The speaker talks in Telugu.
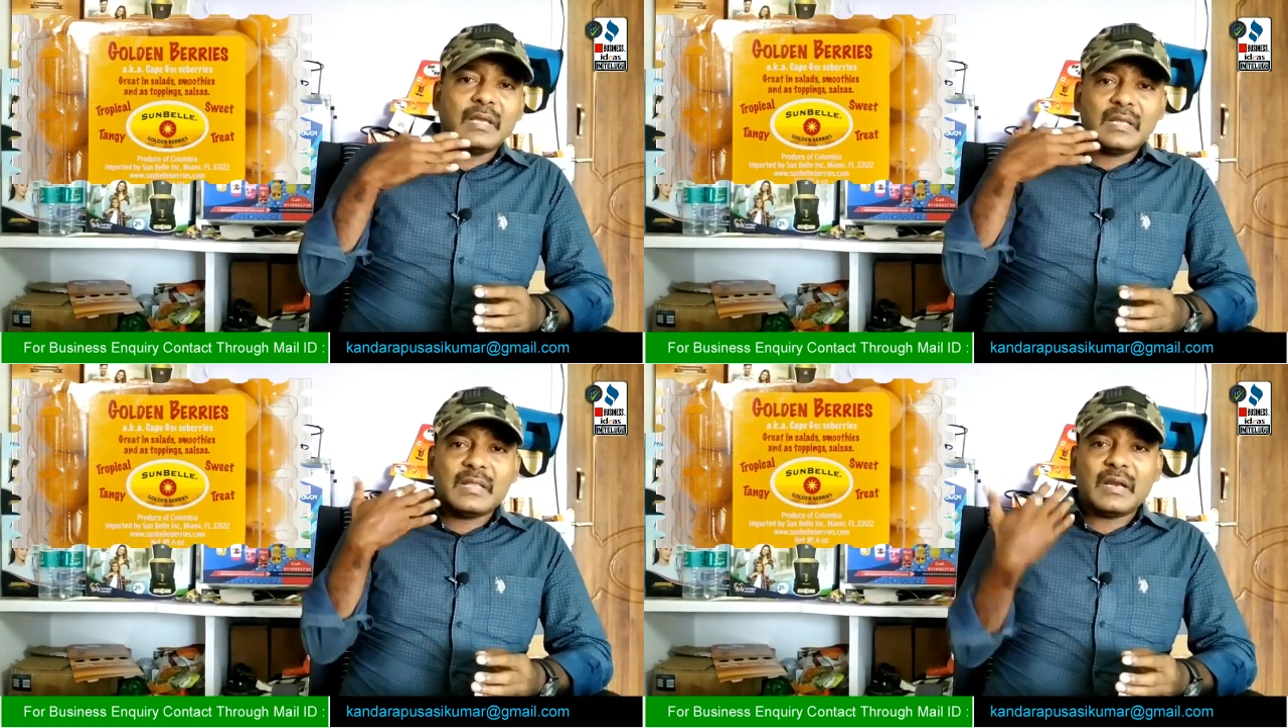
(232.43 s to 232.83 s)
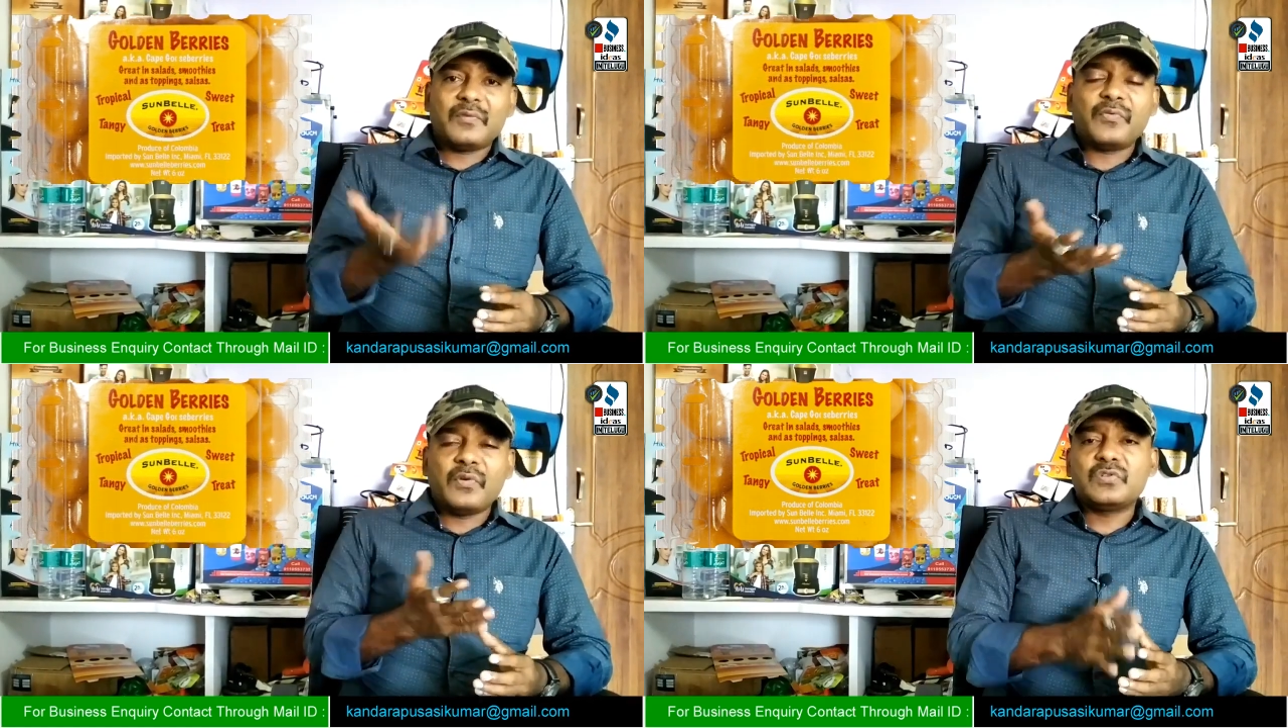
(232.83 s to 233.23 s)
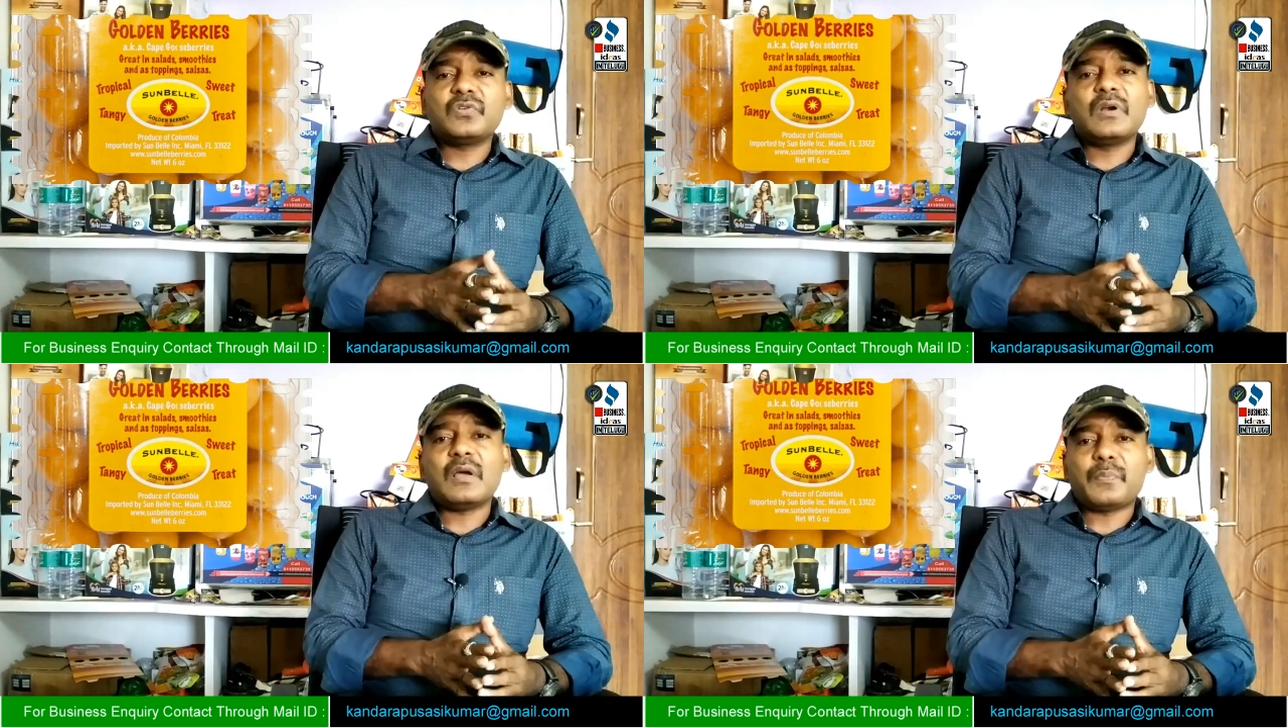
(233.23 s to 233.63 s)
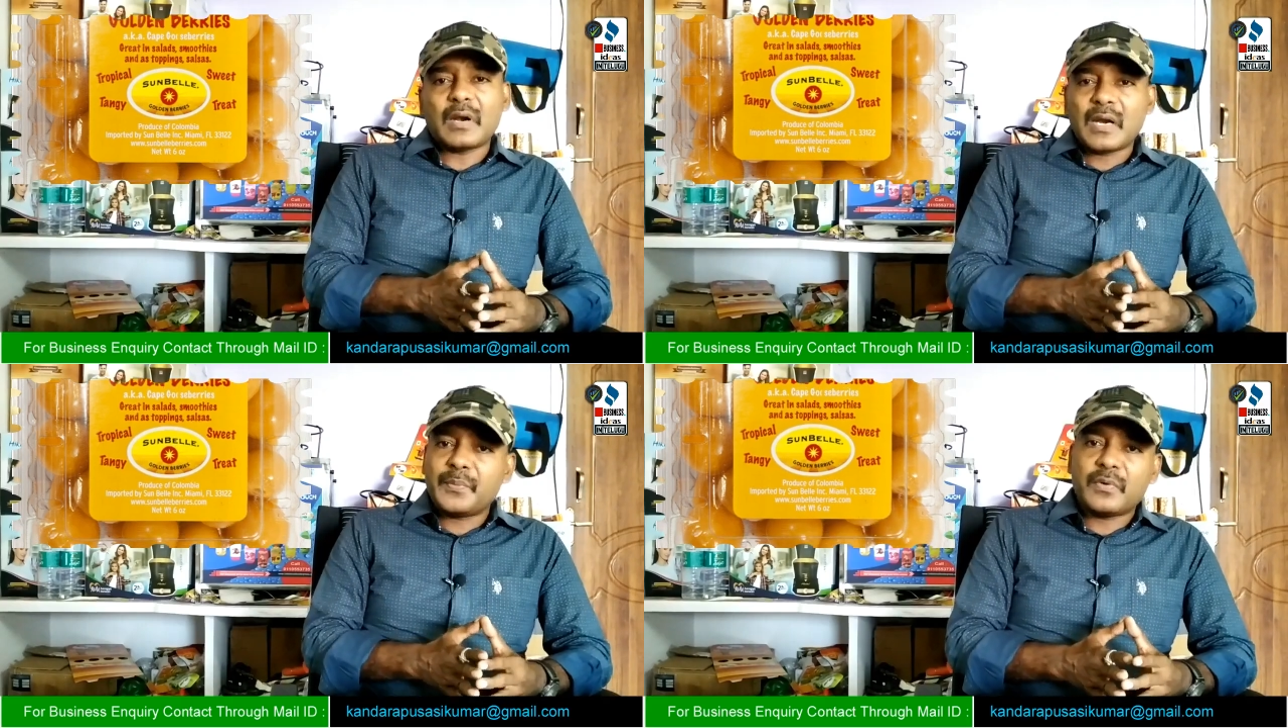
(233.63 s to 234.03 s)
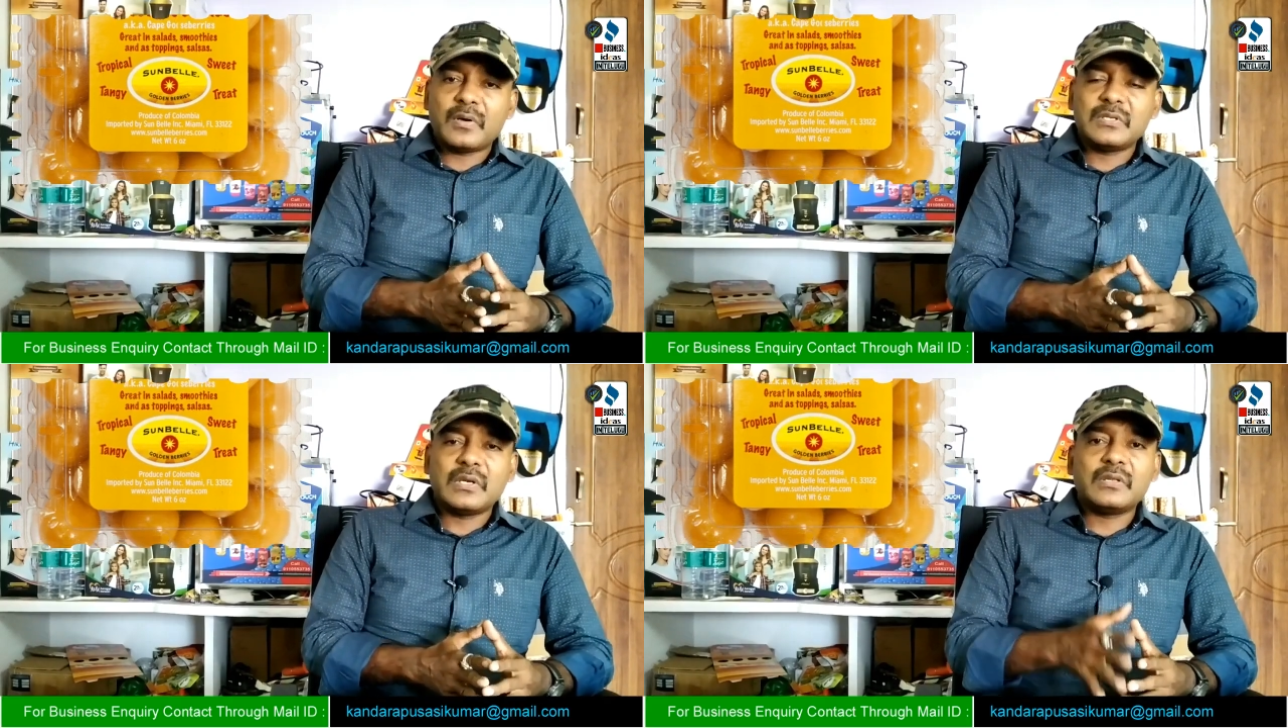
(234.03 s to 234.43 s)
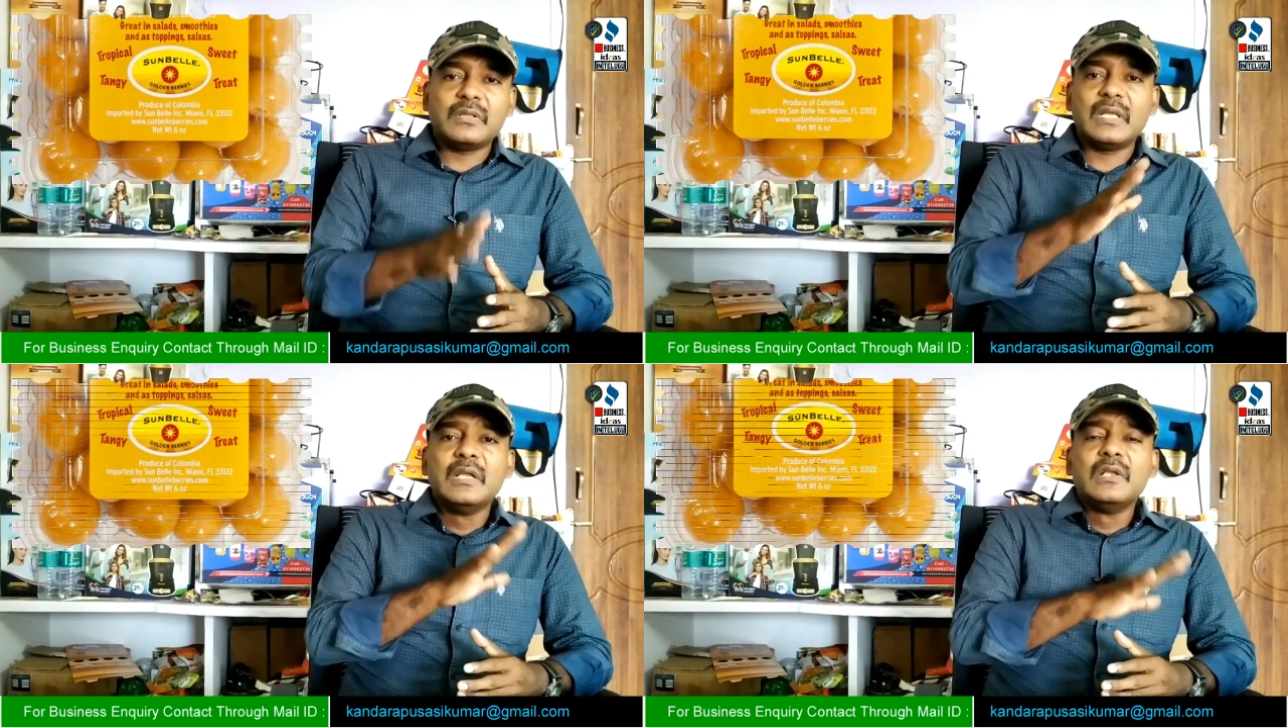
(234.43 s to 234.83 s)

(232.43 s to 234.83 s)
ఇతర ఫ్రూట్స్ కూడా పాడైపోవడం జరుగుతుంది